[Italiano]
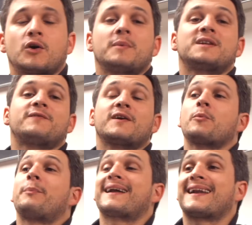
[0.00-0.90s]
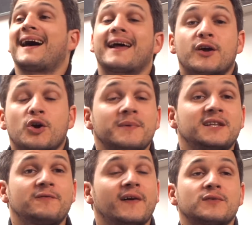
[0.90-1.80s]
come ti fanno parlare, come
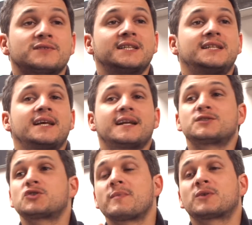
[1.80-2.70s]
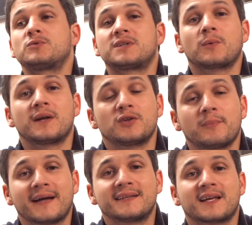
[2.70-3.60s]
ti fanno sentire, insomma tutte quelle
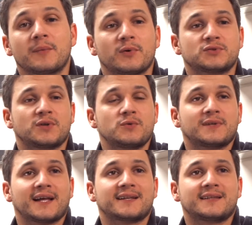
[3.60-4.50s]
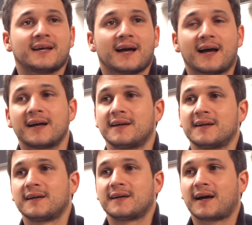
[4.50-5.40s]
domande che possono aiutarti a,
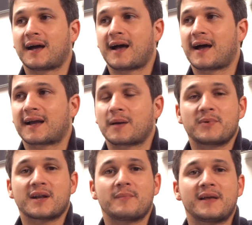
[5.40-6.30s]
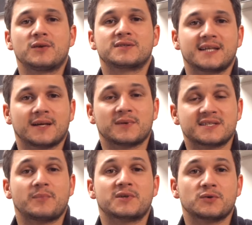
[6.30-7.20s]
a capire meglio se
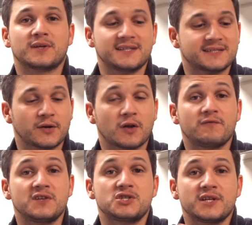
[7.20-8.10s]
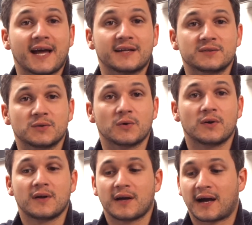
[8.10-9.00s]
queste persone ti stanno
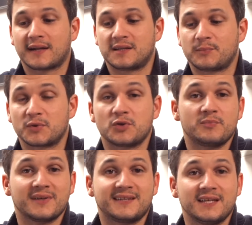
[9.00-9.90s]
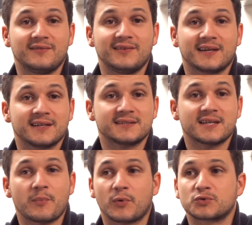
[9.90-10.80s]
avvicinando al tipo di obiettivi che ti
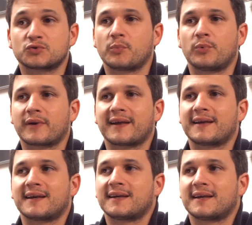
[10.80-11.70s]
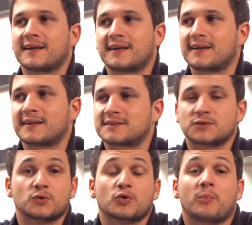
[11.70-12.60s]
sei posto oppure
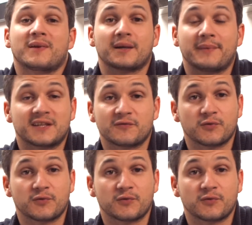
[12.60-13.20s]
se sono completamente